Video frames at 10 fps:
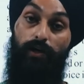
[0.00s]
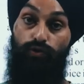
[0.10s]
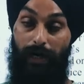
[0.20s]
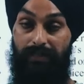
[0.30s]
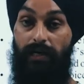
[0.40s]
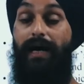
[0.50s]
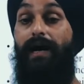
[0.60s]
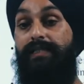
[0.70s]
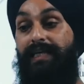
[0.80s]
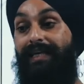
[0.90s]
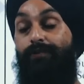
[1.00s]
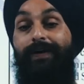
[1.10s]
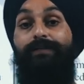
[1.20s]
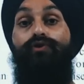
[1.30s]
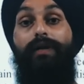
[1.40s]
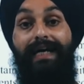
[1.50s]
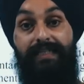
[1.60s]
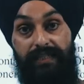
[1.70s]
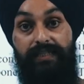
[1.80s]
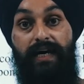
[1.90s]
जो आजकल आजकल इनफैक्ट जो
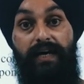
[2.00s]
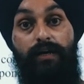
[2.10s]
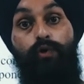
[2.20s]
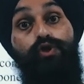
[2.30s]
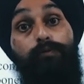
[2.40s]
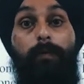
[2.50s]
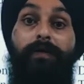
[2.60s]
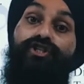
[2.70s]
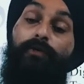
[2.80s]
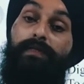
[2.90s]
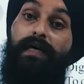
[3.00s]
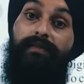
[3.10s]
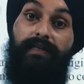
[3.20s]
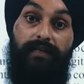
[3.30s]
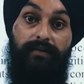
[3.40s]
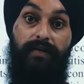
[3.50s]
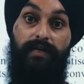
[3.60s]
लाइसेंस आ रहा है ना उसमें भी चिप्स आती हैं